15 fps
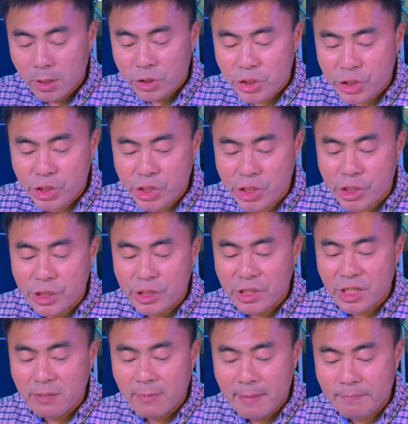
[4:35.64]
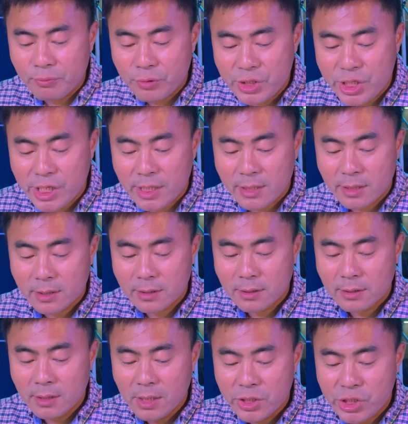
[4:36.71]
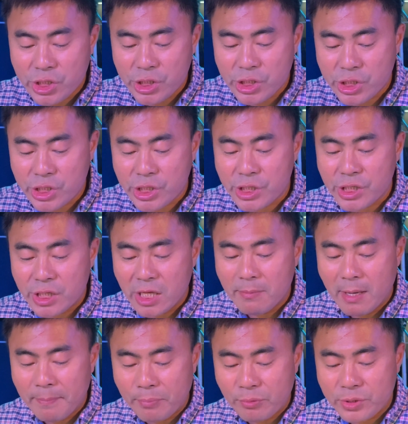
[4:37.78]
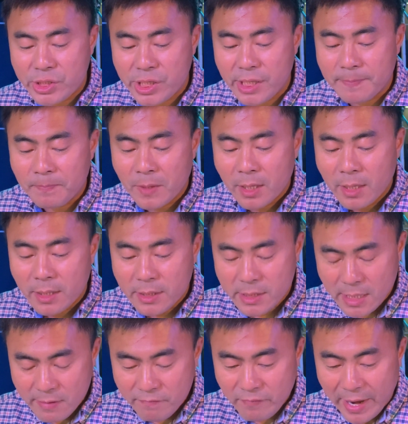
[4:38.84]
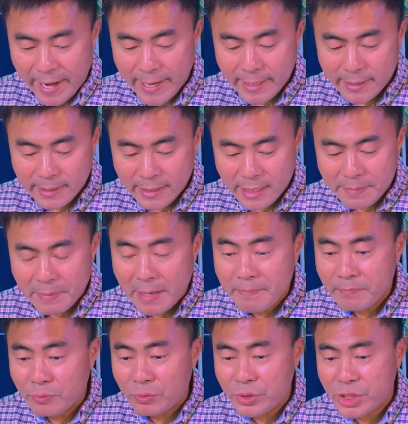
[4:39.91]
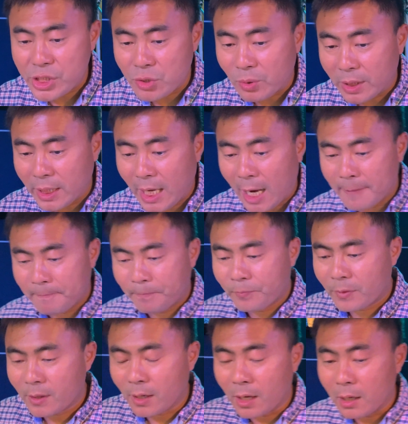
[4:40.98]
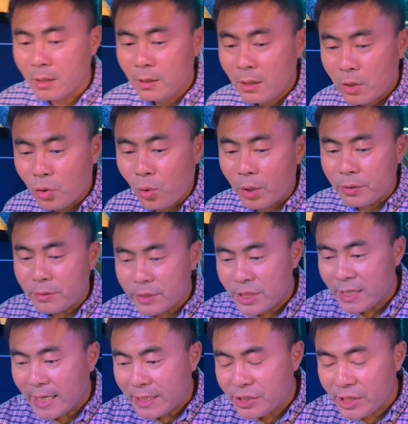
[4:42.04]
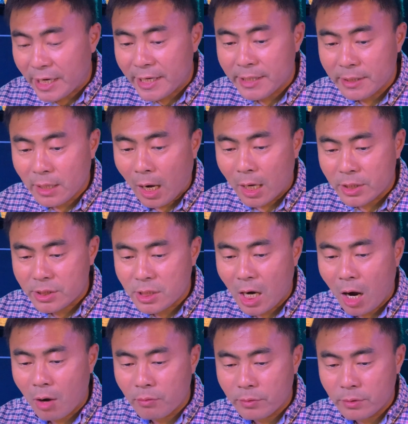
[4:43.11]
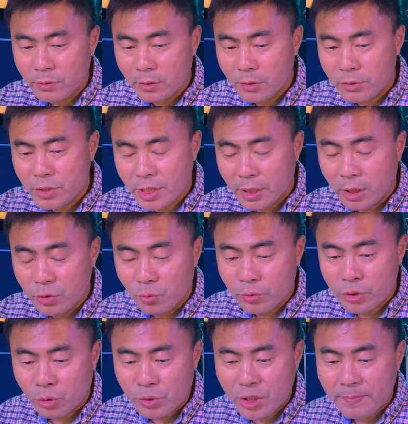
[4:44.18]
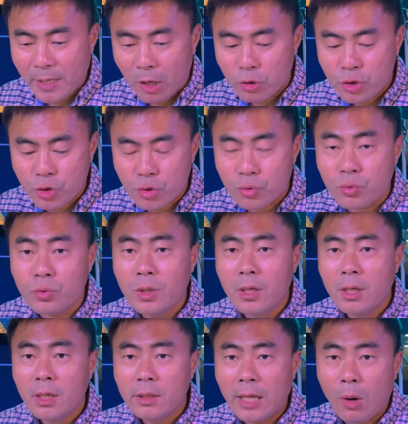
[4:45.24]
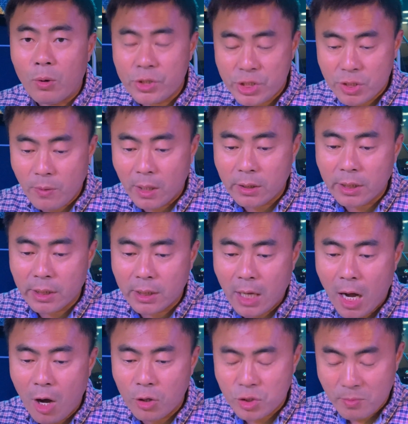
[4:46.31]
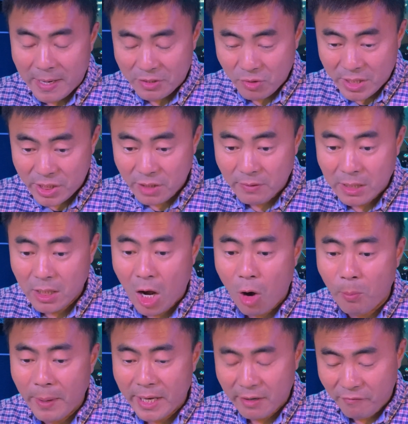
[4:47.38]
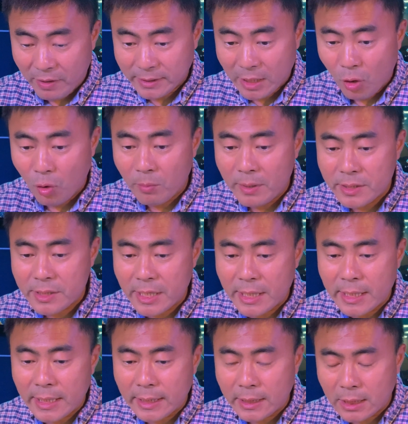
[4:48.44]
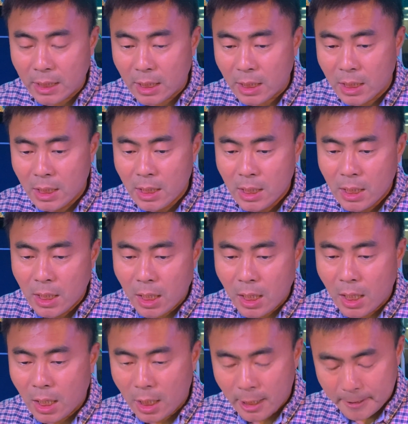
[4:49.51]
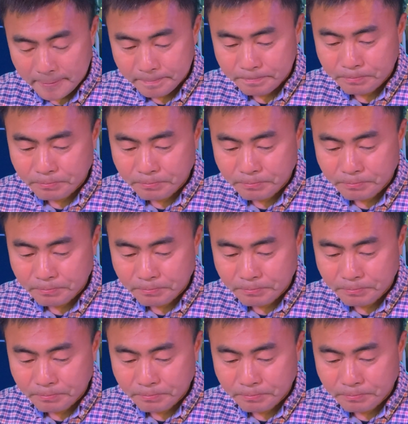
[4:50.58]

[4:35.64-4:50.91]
只是你们不信，只是你们不信，因为你们不是我的羊啊！如果现在谁啊，正好。这个用手机比较熟，那我希望你刚好就把这段经文拷贝也放在我们这个呃